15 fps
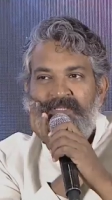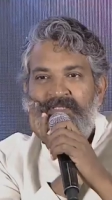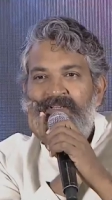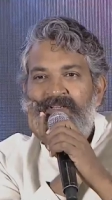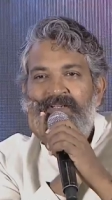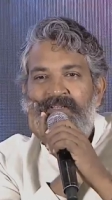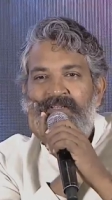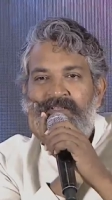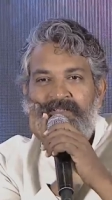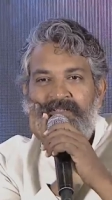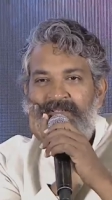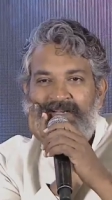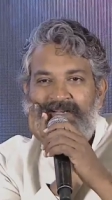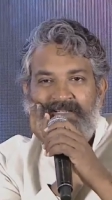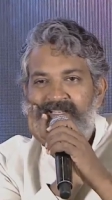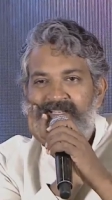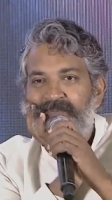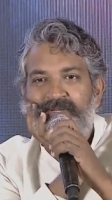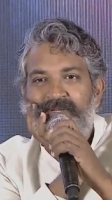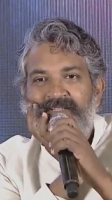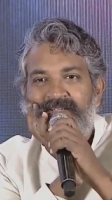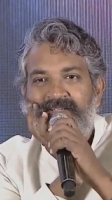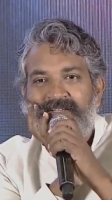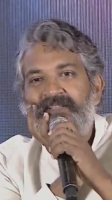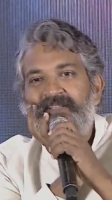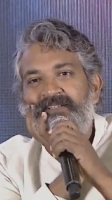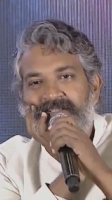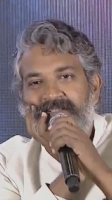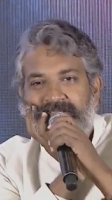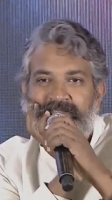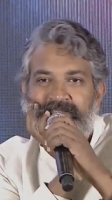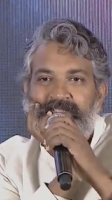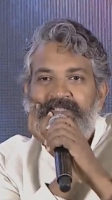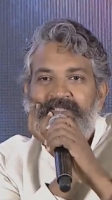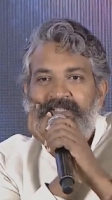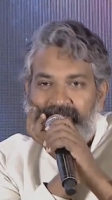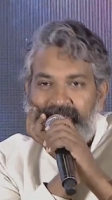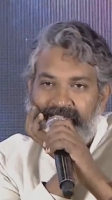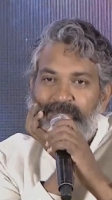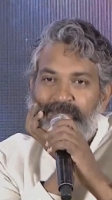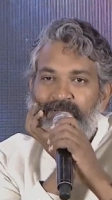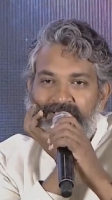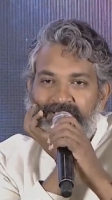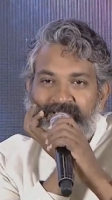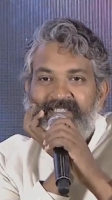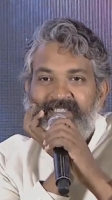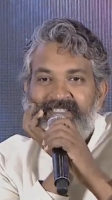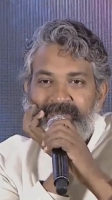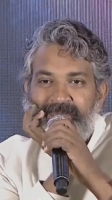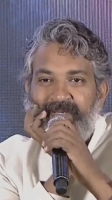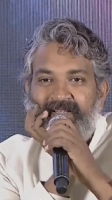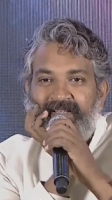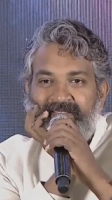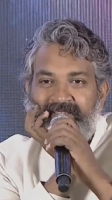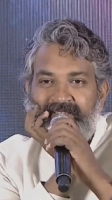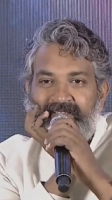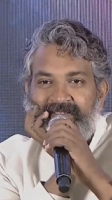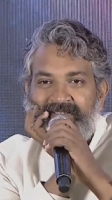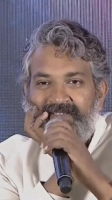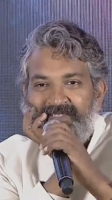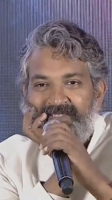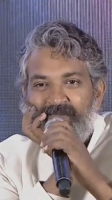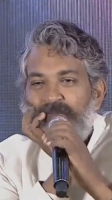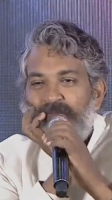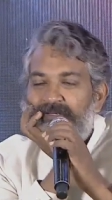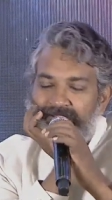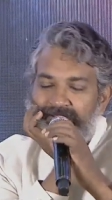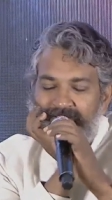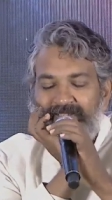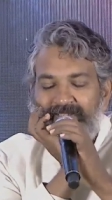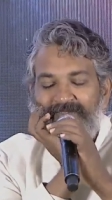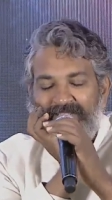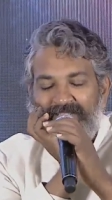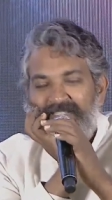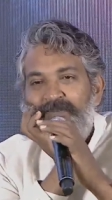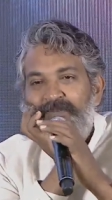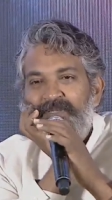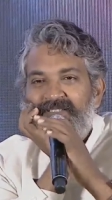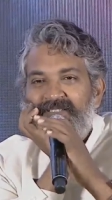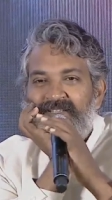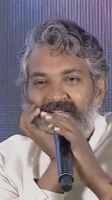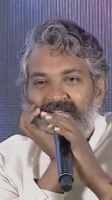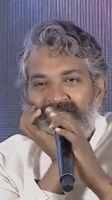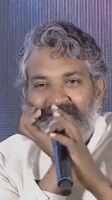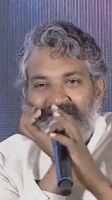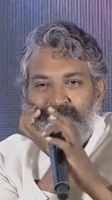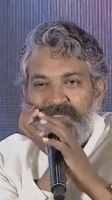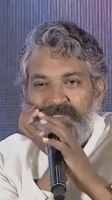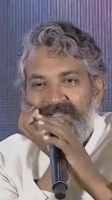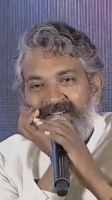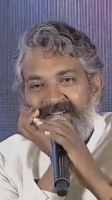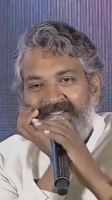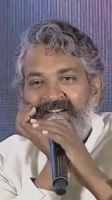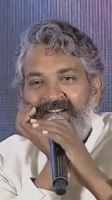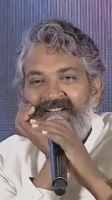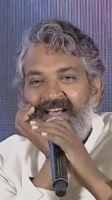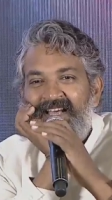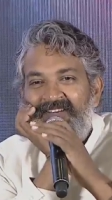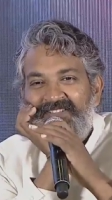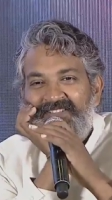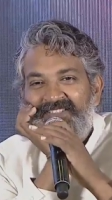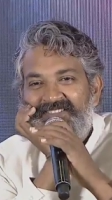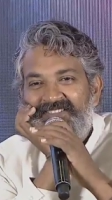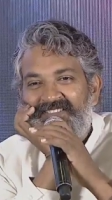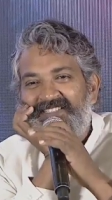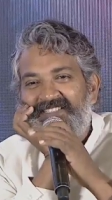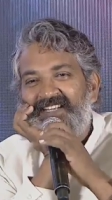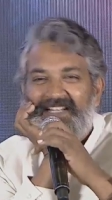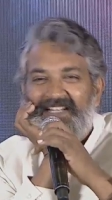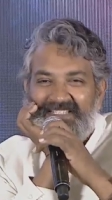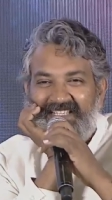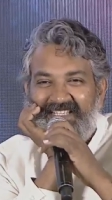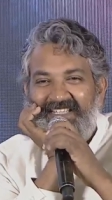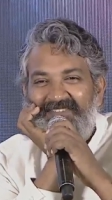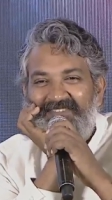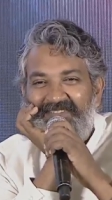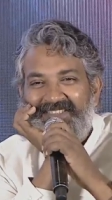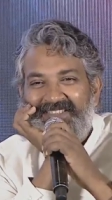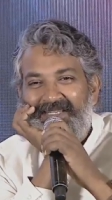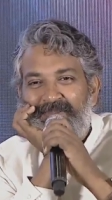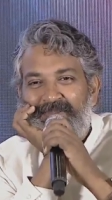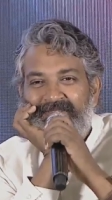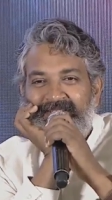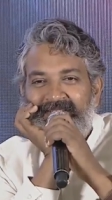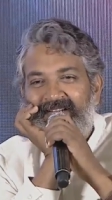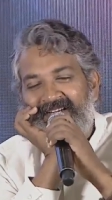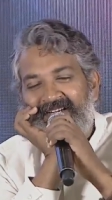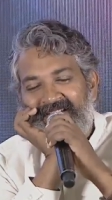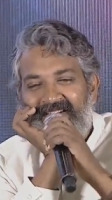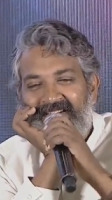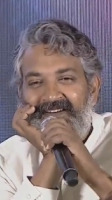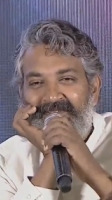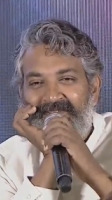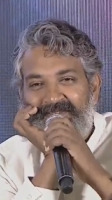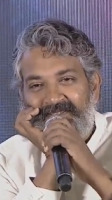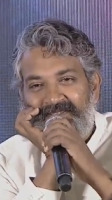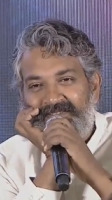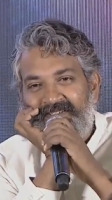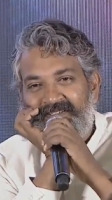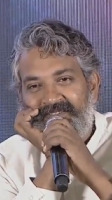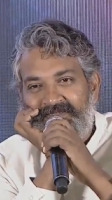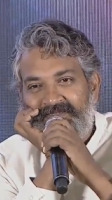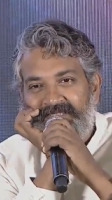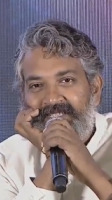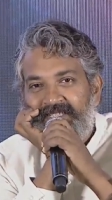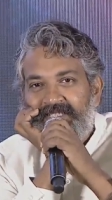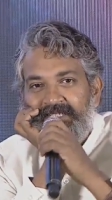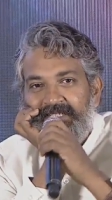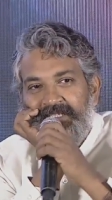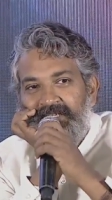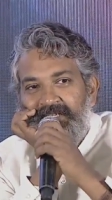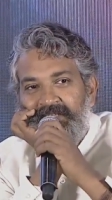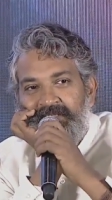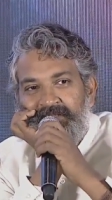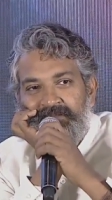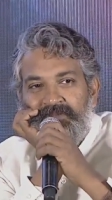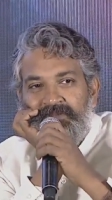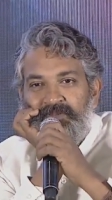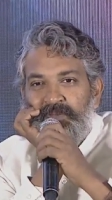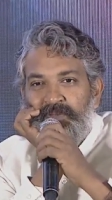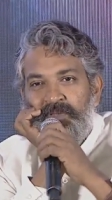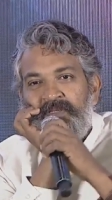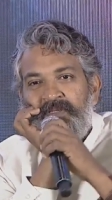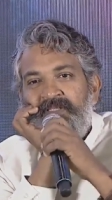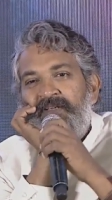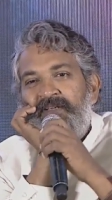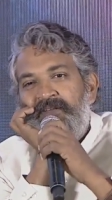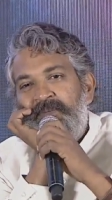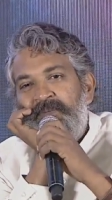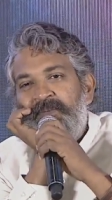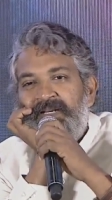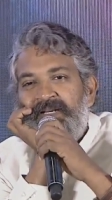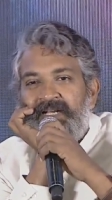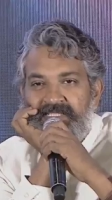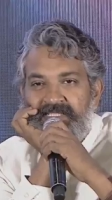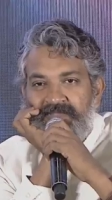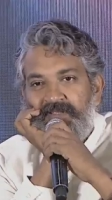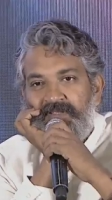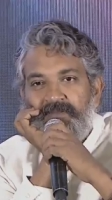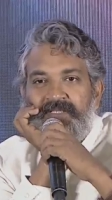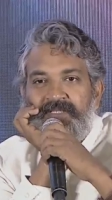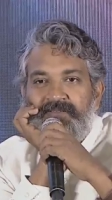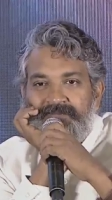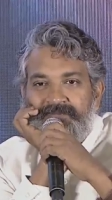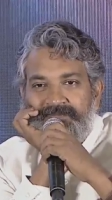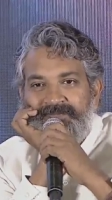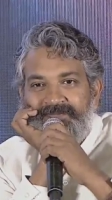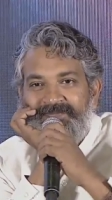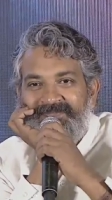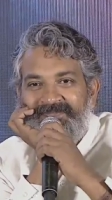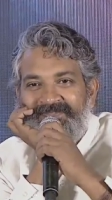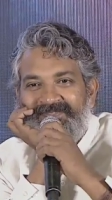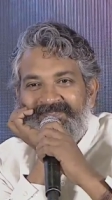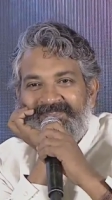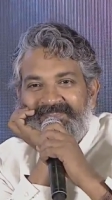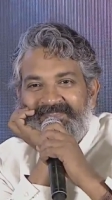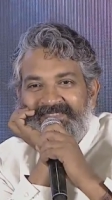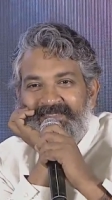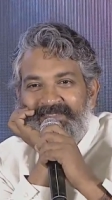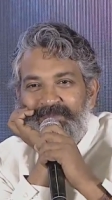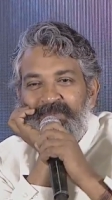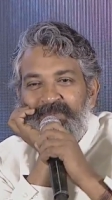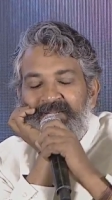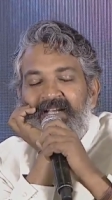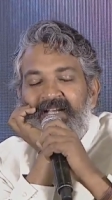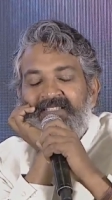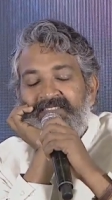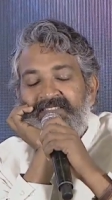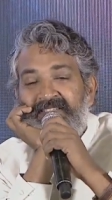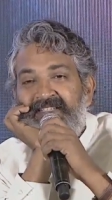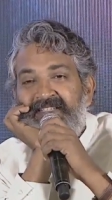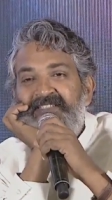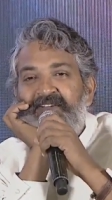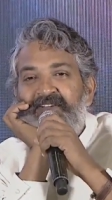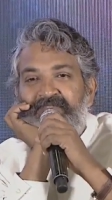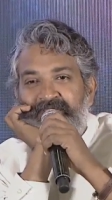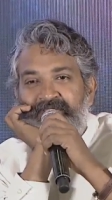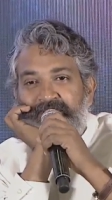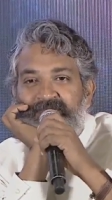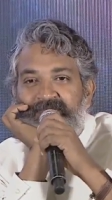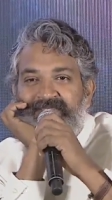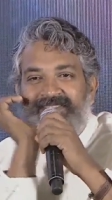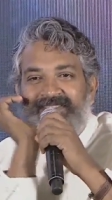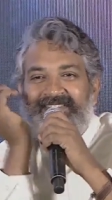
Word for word: పెడుతున్నానని నేను ఎక్కడ చెప్పలేదండి అది నా నా డ్రీమ్ ప్రాజెక్ట్ అని చెప్పాను అంతే బట్ అది ఫిక్స్ అయిపోయింది జనాలు చాలామంది నేను ఎన్నిసార్లు క్లారిఫై చేసినా సరే నెక్స్ట్ అదే అని ఫిక్స్ అయిపోతున్నారు ఎక్కడికి వెళ్ళినా అడుగుతూ ఉంటారు ప్రాబబ్లీ దట్ విల్ బి మై లాస్ట్ ఫిల్మ్ అండి మేబీ లాస్ట్ సిరీస్ ఆఫ్ ఫిల్మ్స్